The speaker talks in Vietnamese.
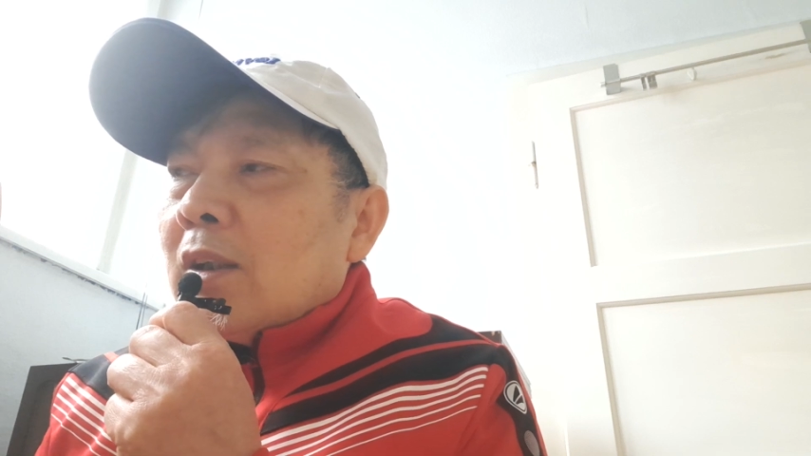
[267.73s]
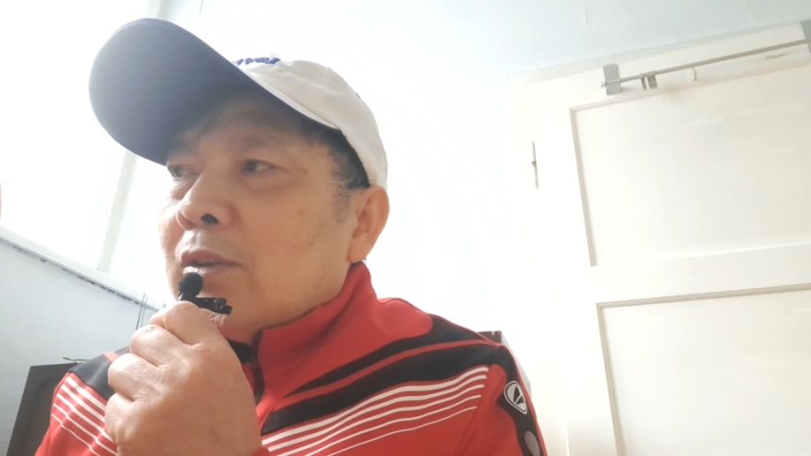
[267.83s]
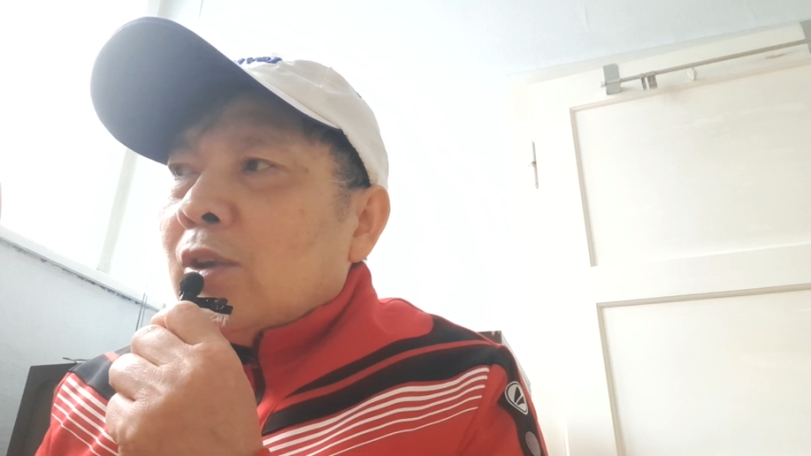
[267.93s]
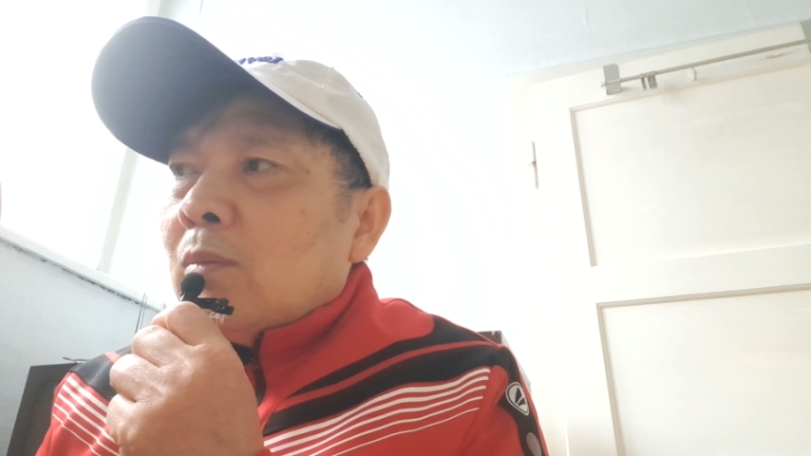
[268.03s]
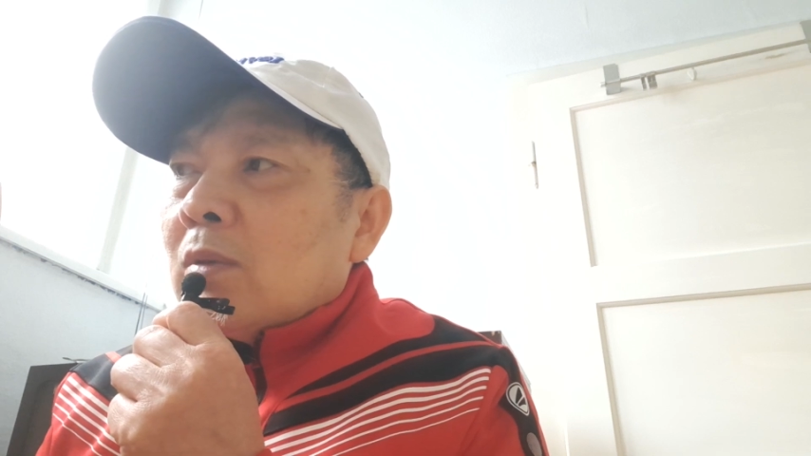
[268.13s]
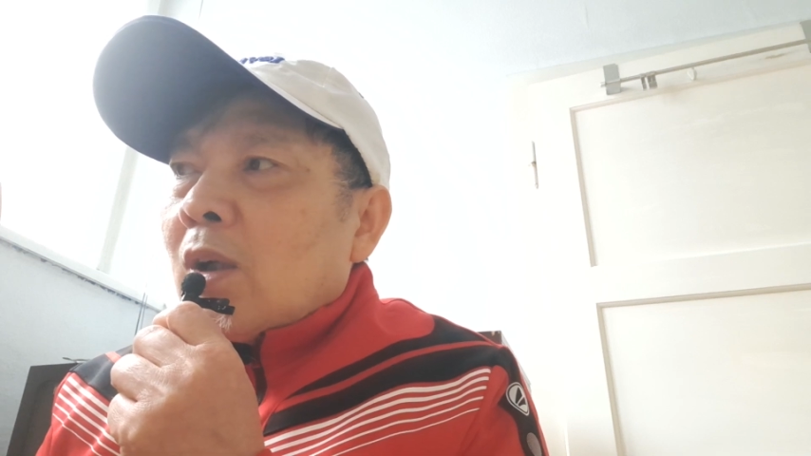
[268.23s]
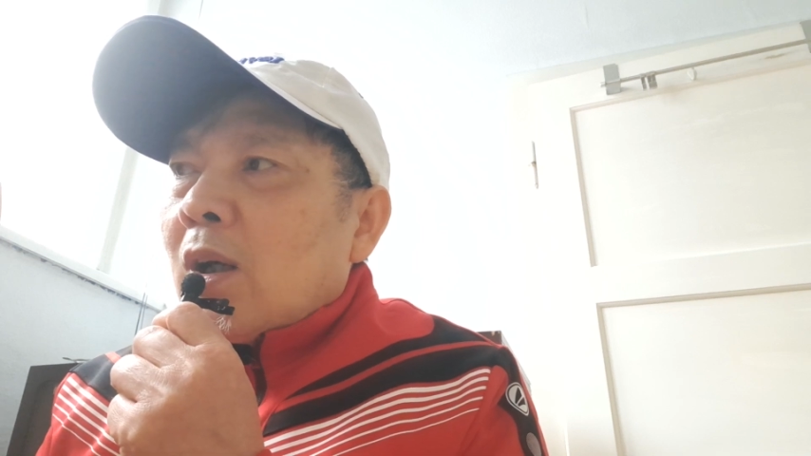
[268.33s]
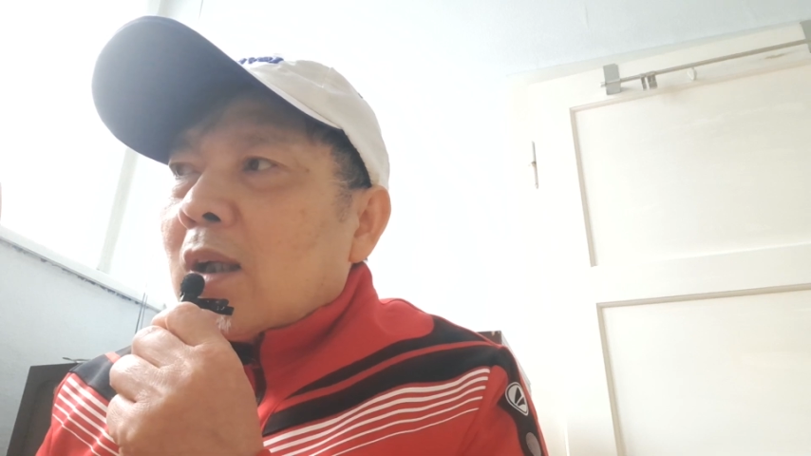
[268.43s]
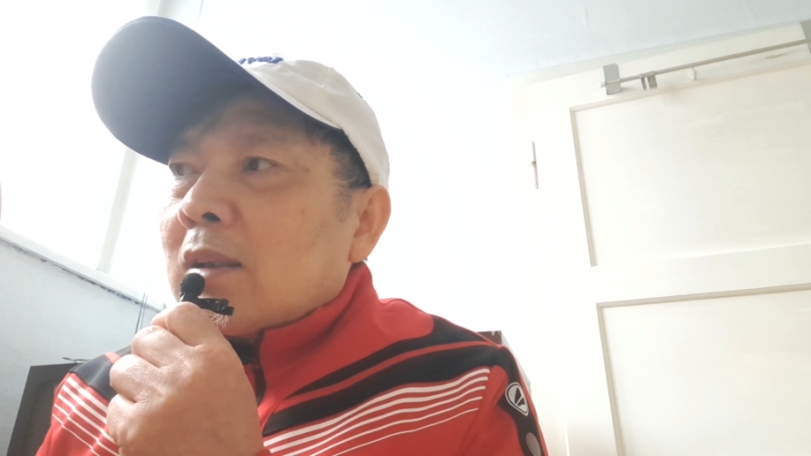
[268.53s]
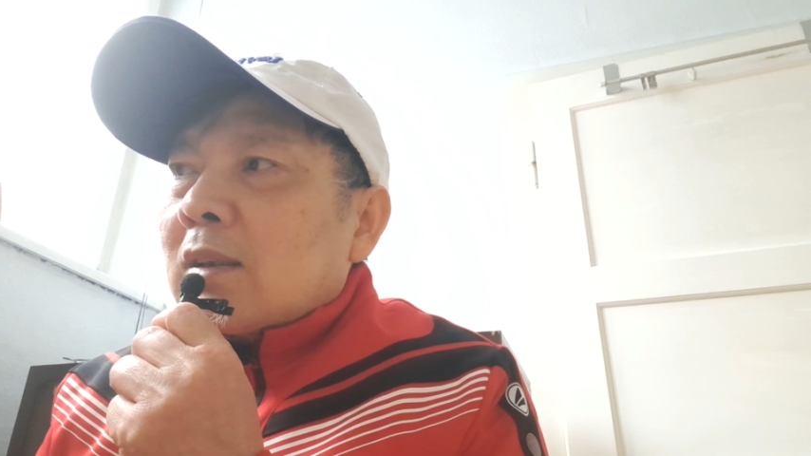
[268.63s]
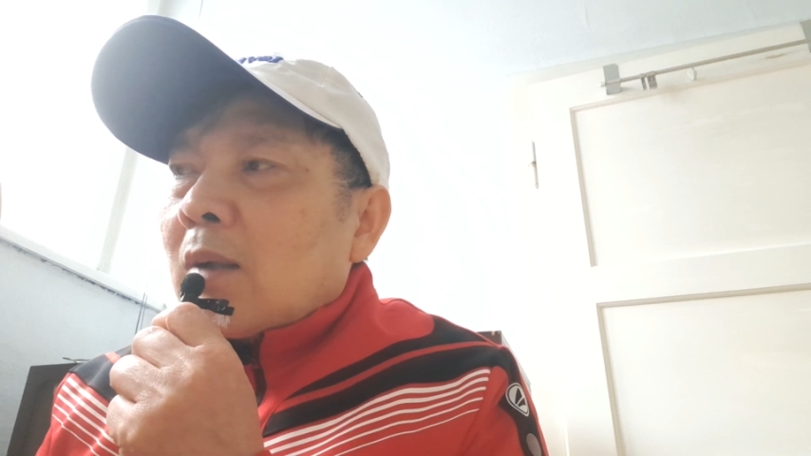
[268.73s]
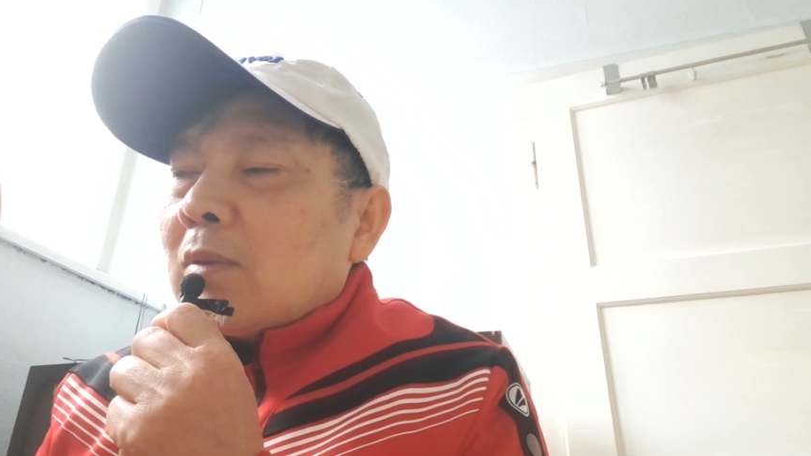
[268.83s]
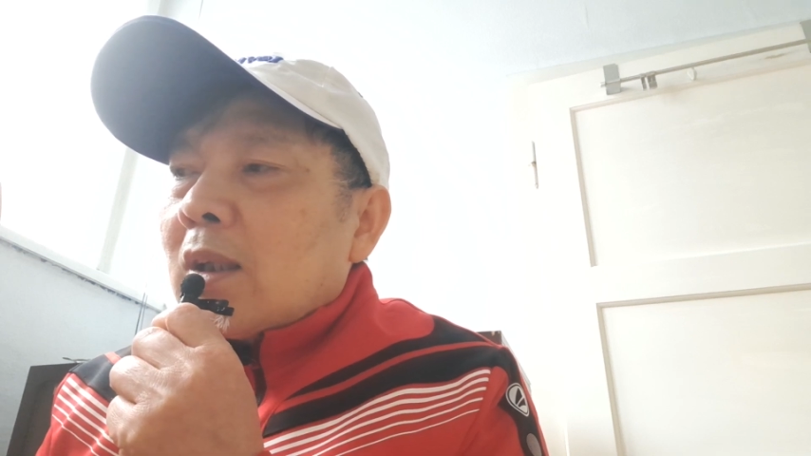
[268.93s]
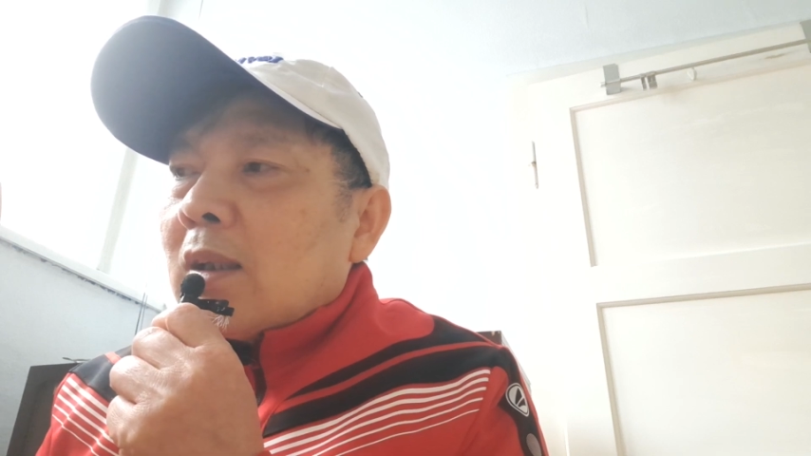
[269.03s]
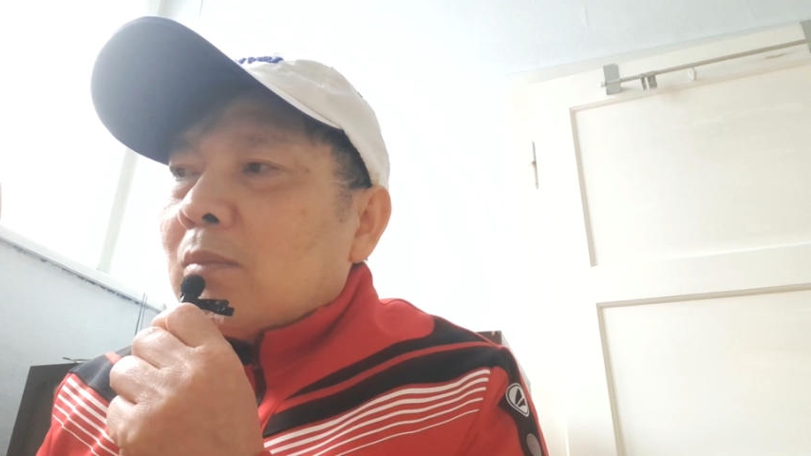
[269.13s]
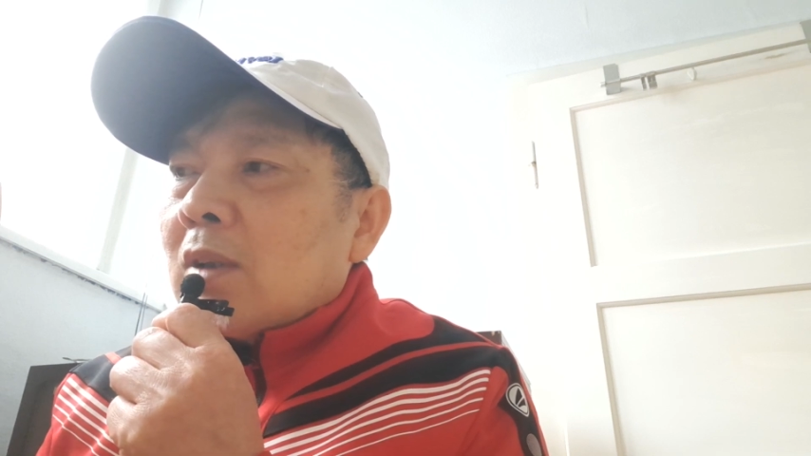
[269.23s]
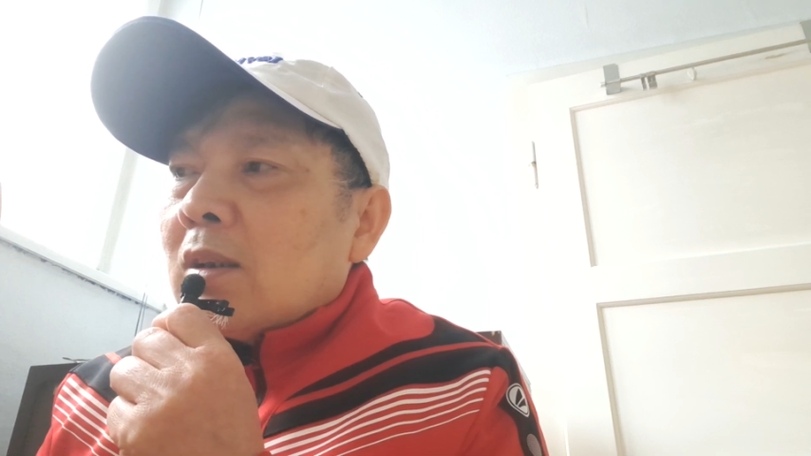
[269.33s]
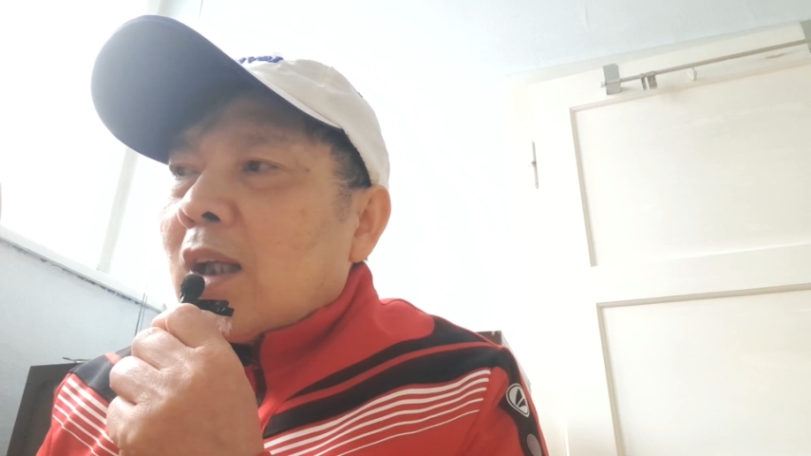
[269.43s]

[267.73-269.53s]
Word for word: uh, dùng nó trong cái động từ